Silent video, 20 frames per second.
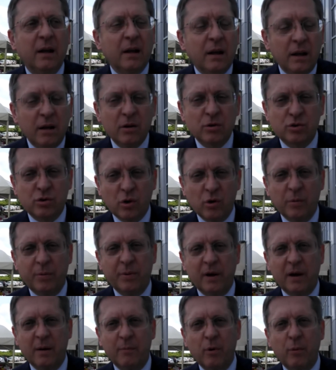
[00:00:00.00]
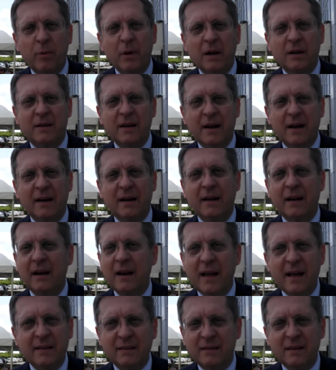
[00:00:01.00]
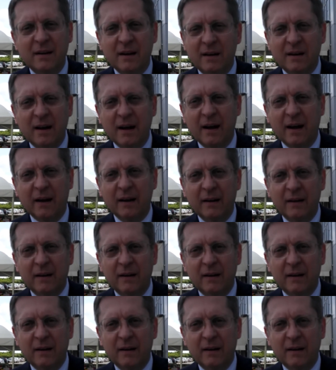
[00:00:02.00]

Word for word: Io sono per la mobilità elettrica.